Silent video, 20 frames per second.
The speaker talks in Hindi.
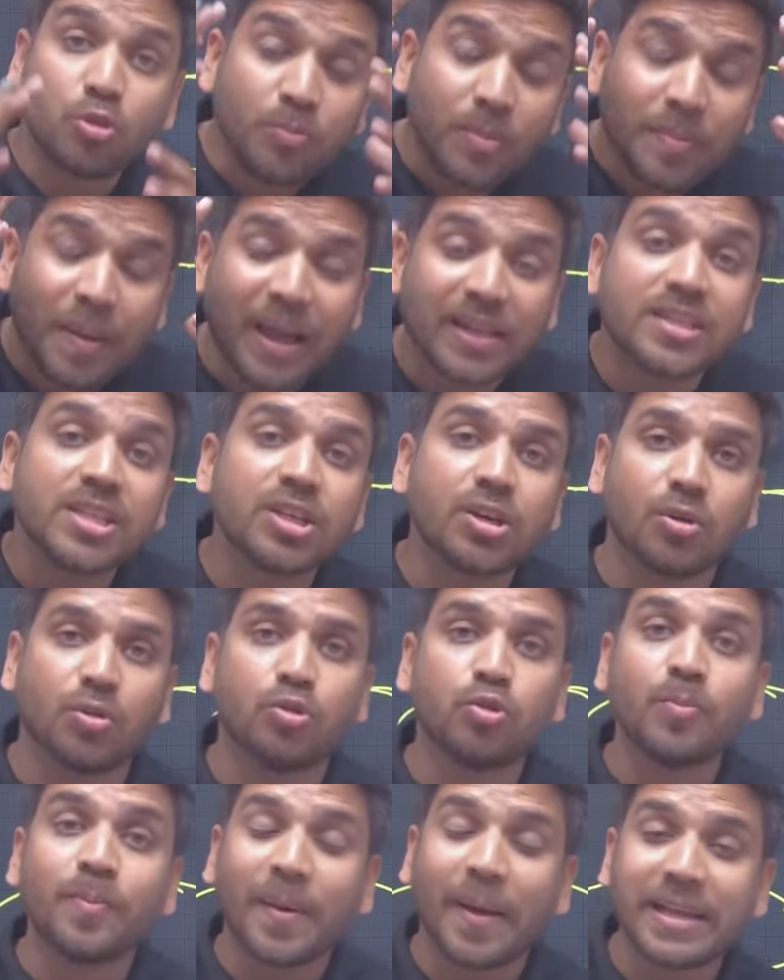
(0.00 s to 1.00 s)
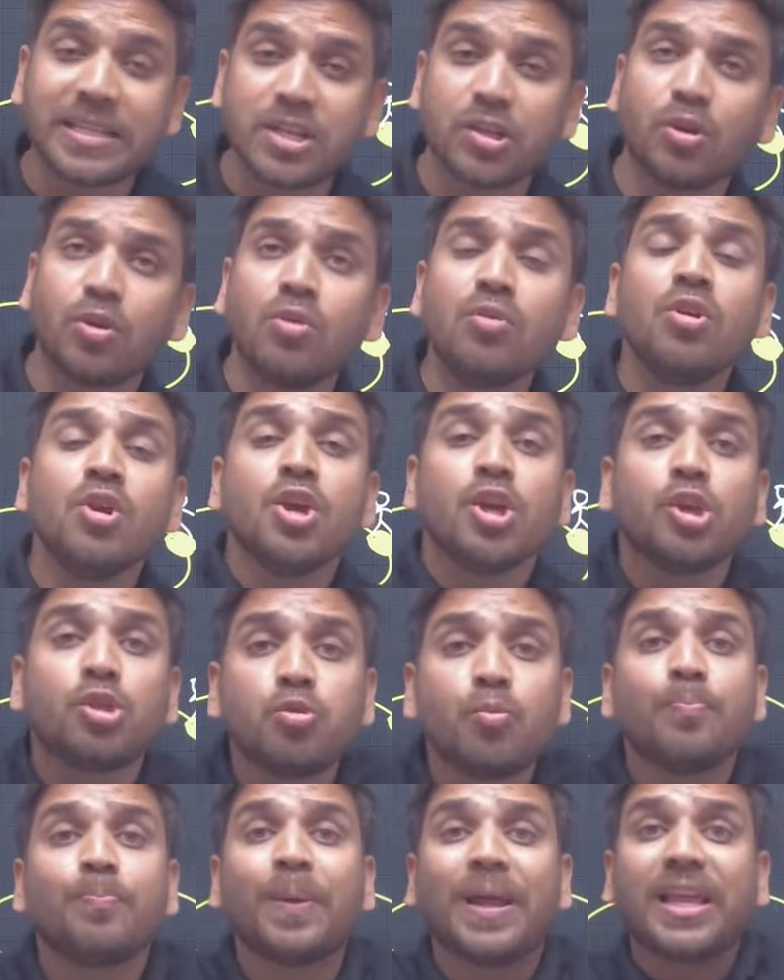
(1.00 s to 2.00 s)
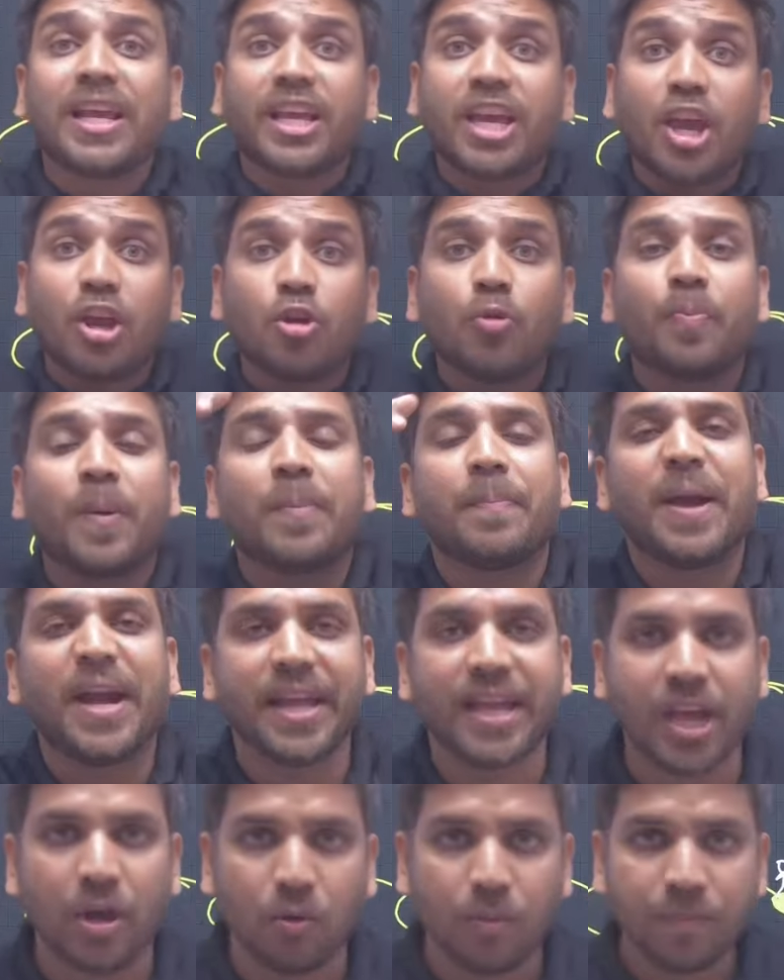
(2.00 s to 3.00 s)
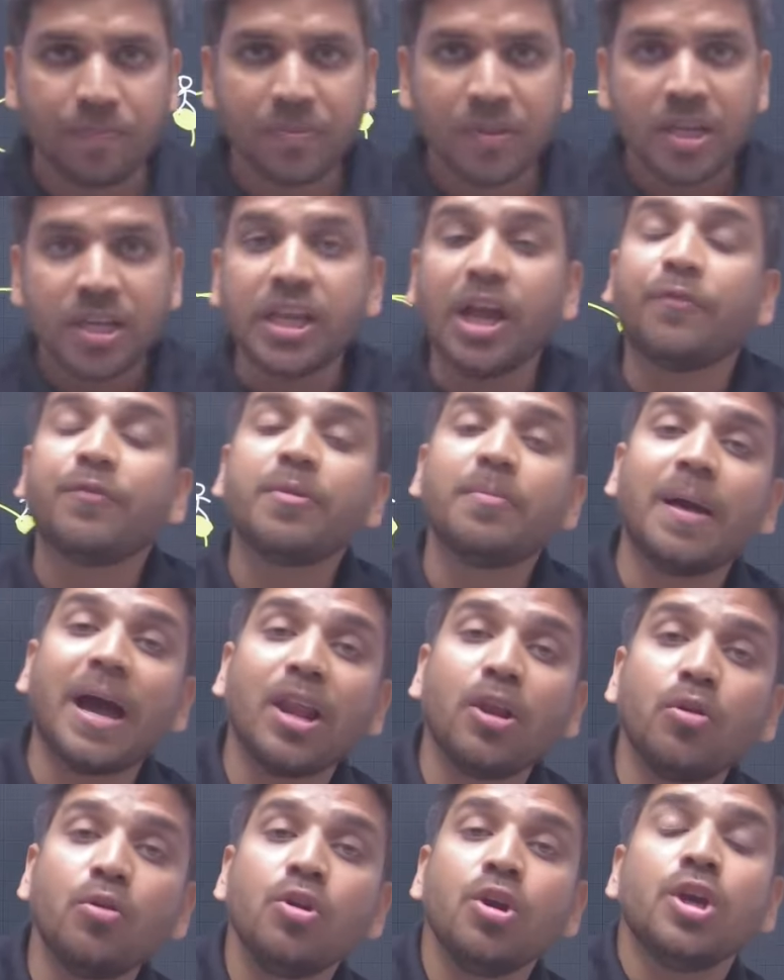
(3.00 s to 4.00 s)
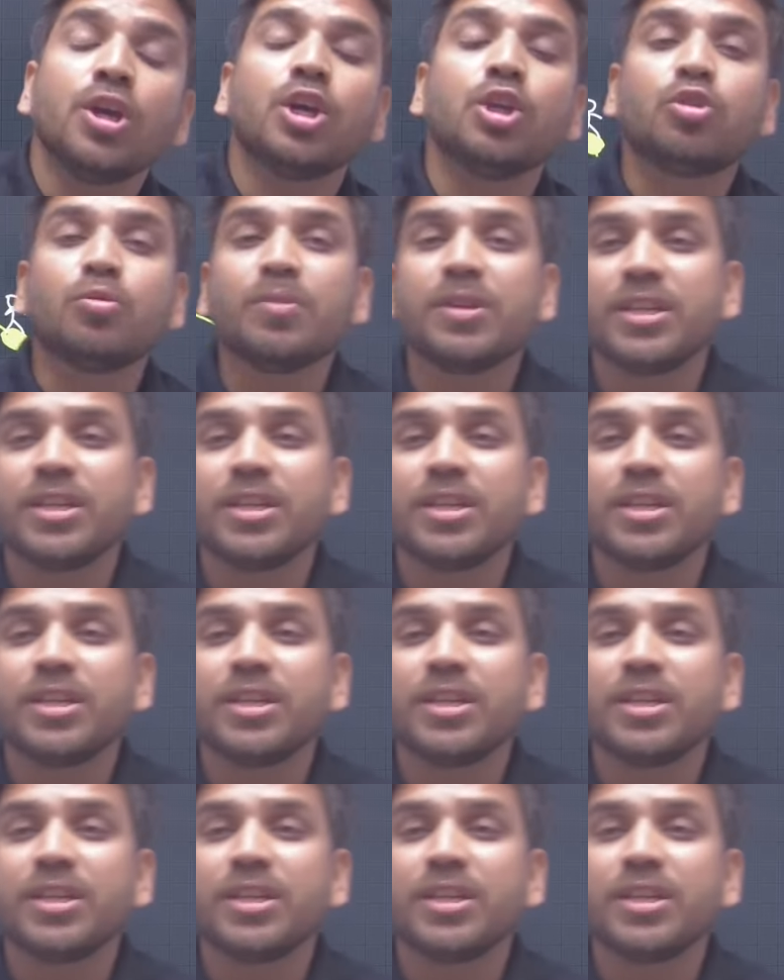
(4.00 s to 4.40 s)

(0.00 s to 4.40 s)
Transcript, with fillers: तुम इमेजिन करो तुम इमेजिन करो कि तुम पंखे के ऊपर बैठ गए हो या फिर मान लो कि तुम